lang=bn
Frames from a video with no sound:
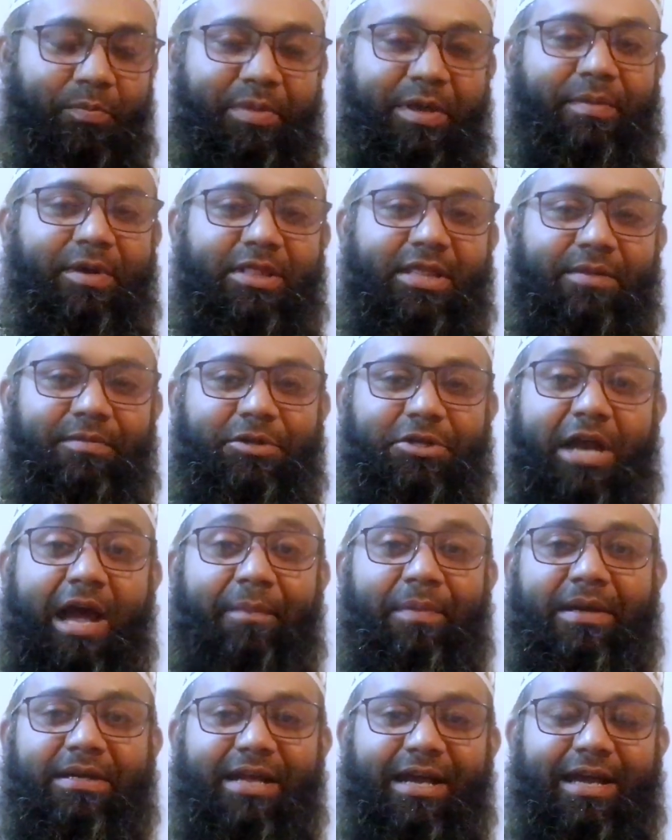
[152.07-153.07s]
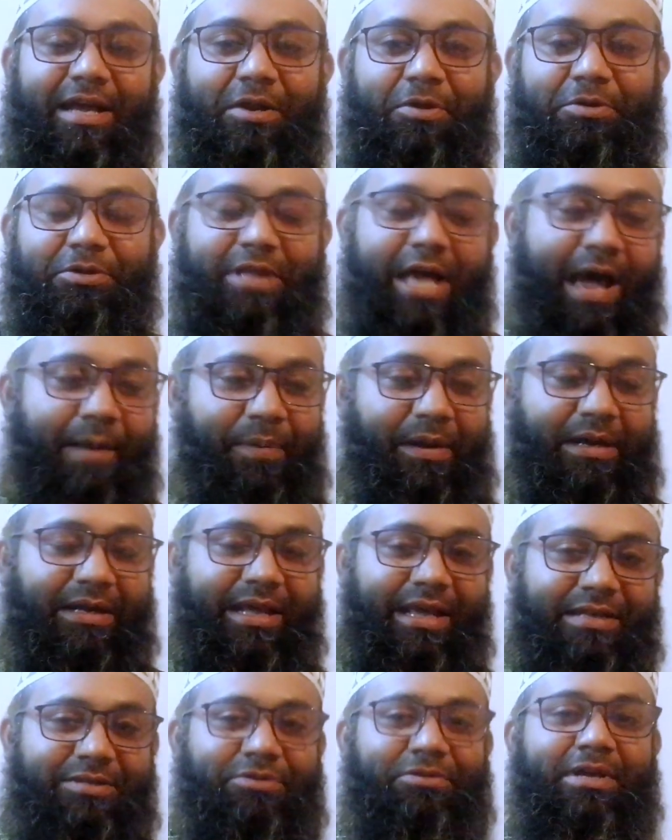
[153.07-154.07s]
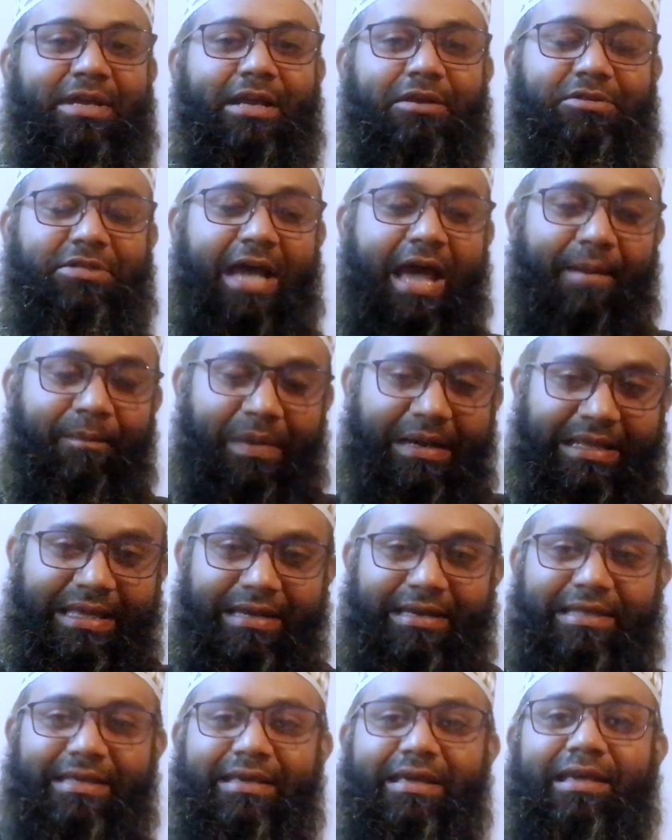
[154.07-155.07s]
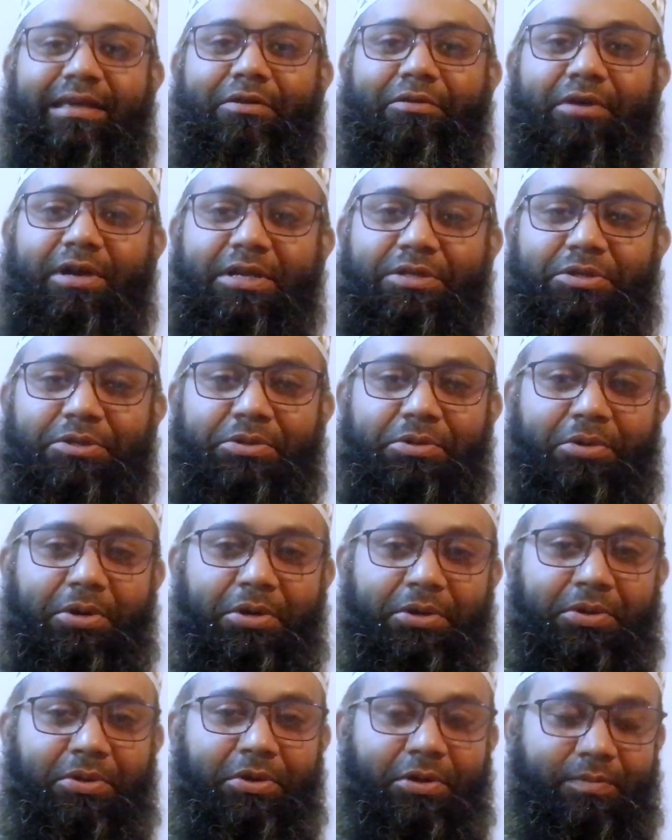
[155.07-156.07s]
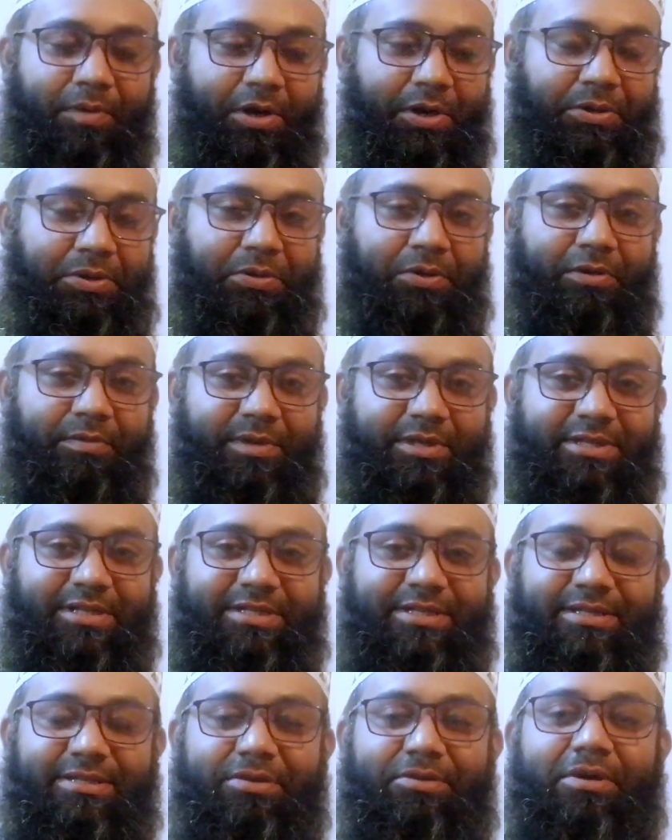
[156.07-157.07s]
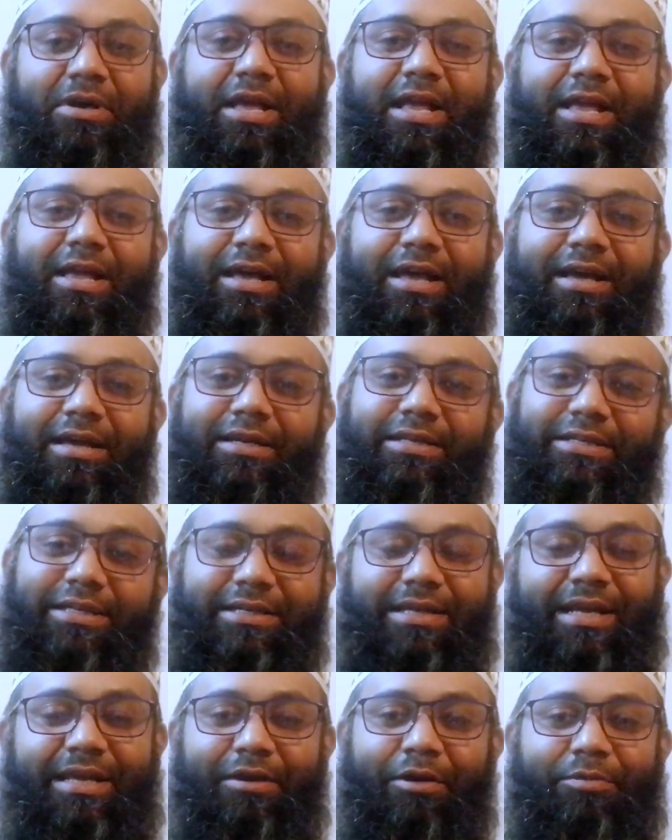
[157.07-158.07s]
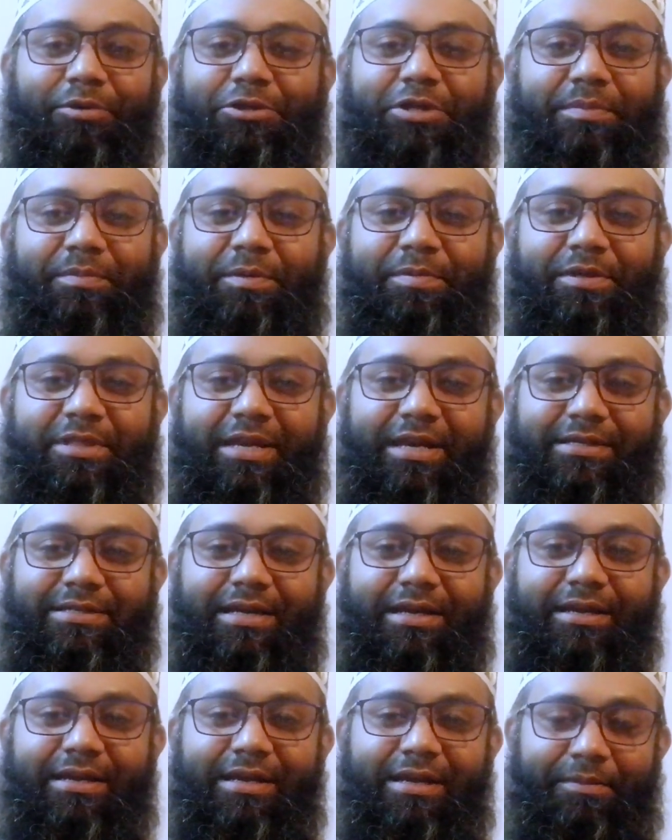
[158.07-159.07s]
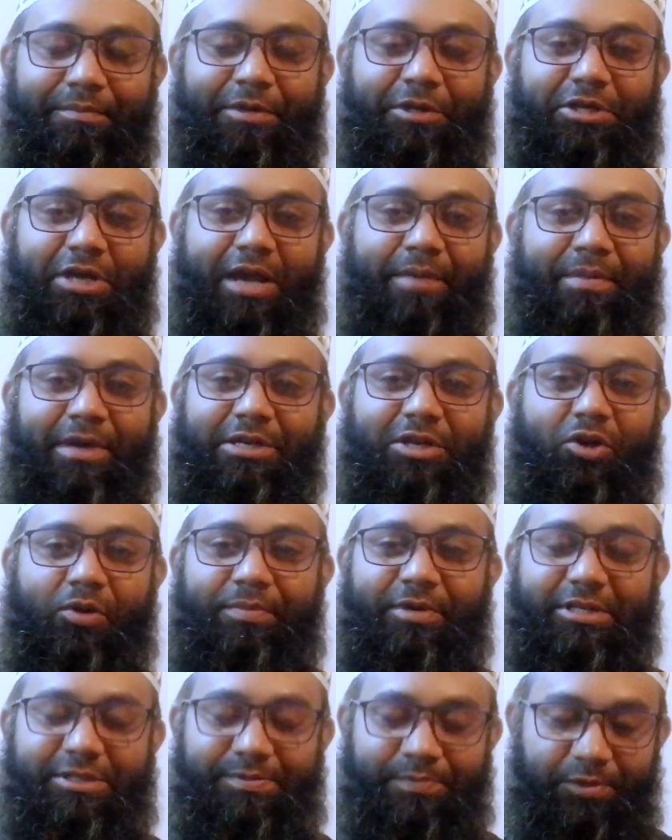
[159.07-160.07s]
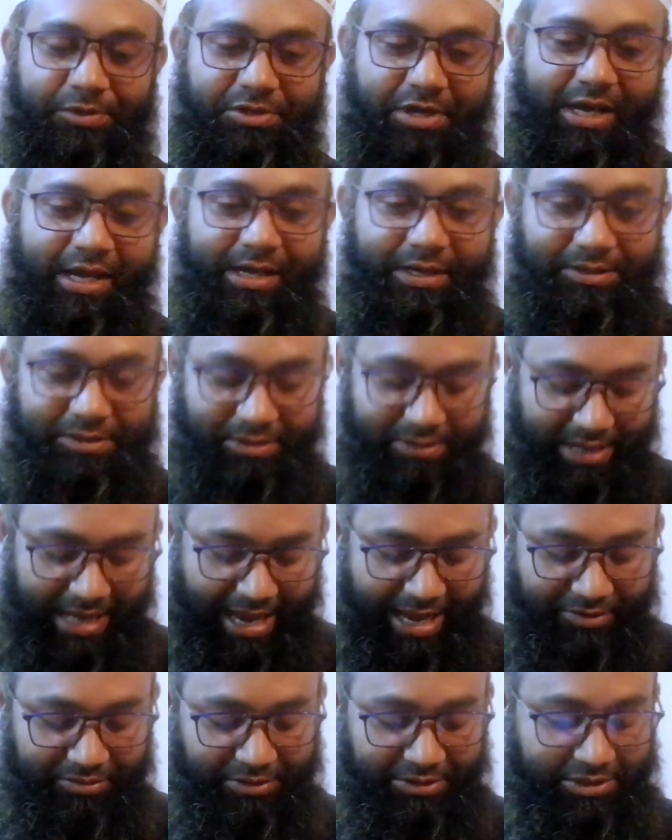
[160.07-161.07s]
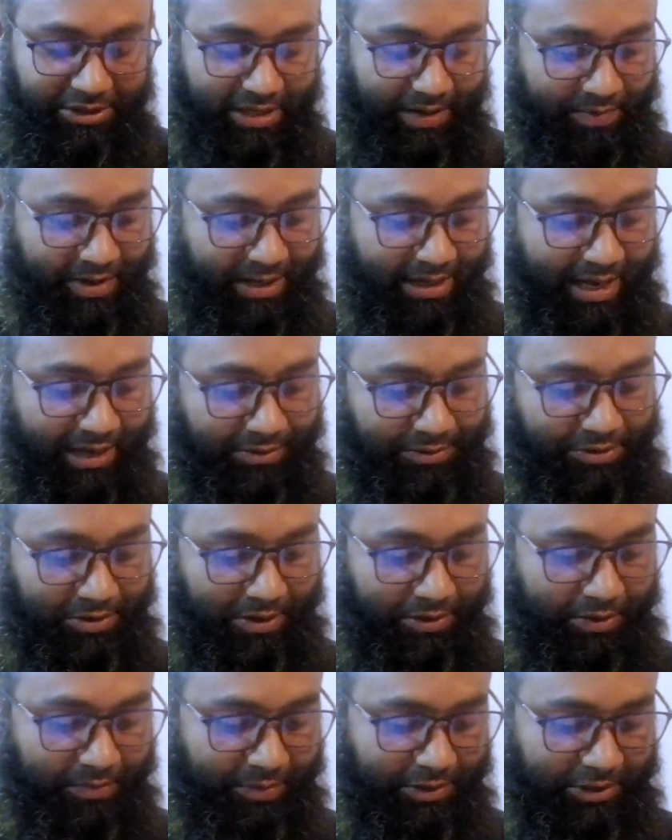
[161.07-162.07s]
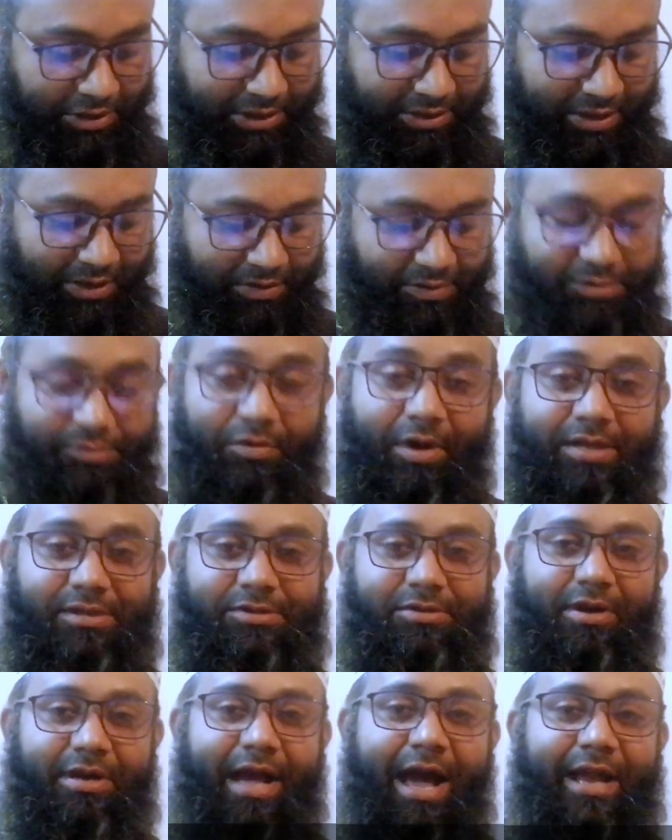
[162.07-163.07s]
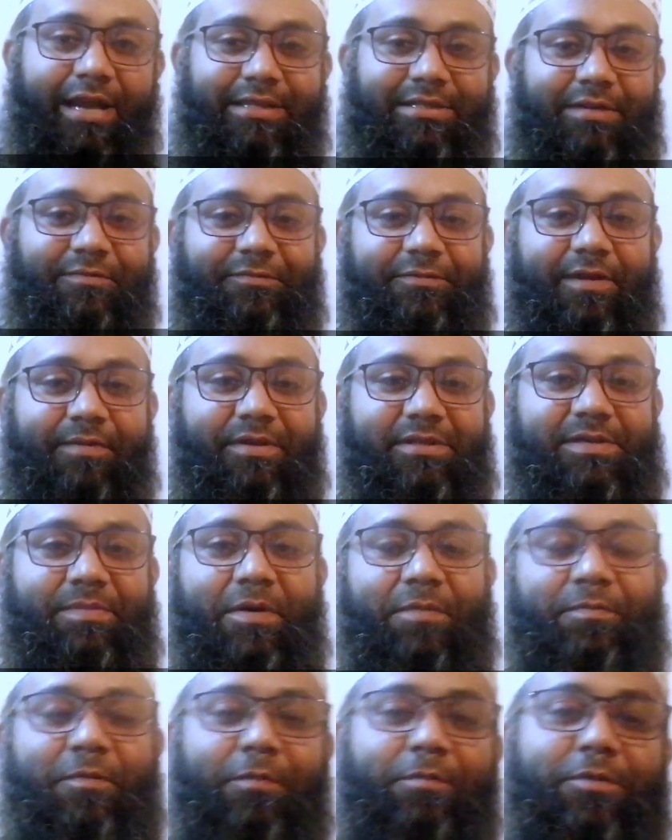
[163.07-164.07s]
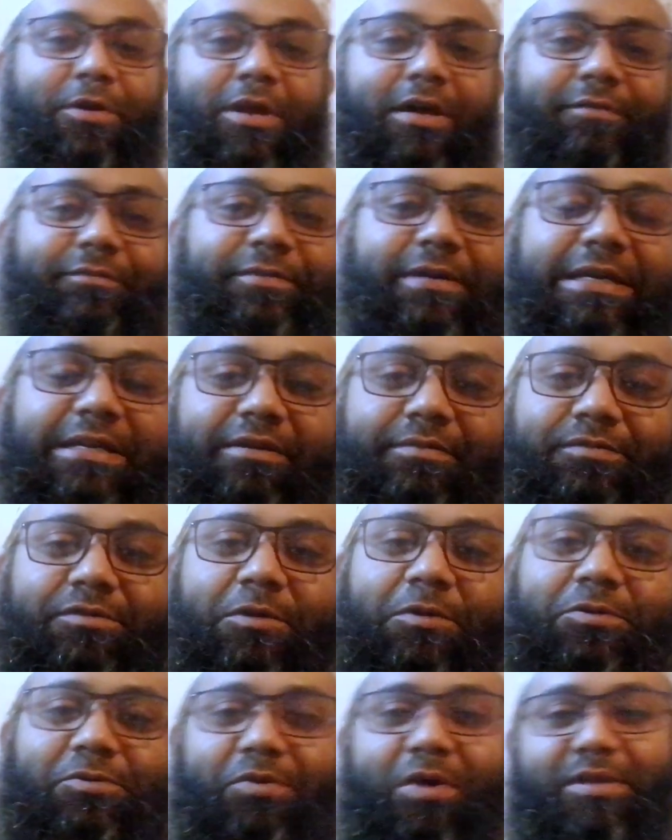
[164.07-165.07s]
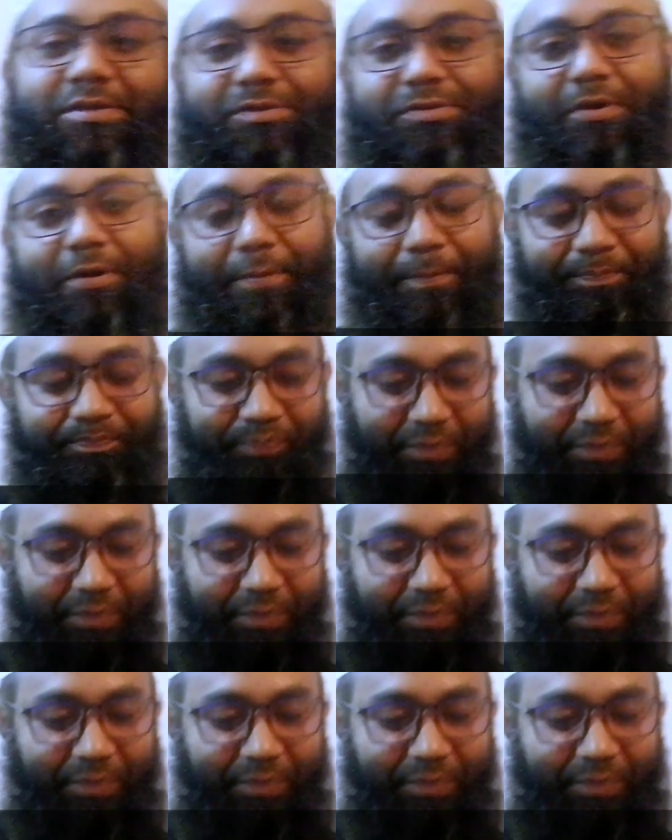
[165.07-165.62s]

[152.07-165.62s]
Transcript: বিবাদের বিষয়ে আপেলটা গেল কোথায় আপেলটা এই জন্য গেল যে আপেলকে নিয়েই ওখানে যত গণ্ডগোল বা হট্টগোল বেজেছে তো সেটাই অবশ্যই বিবাদের একটা বিষয় ম্যাটার অফ ডিসপিউট সো এখন যেটা আমরা নিয়ে আলোচনা করবো সেটা হলো সোয়ান সং আরেকটা ফেমাস এবং পপুলার ইডিয়ামস হলো সোয়ান সং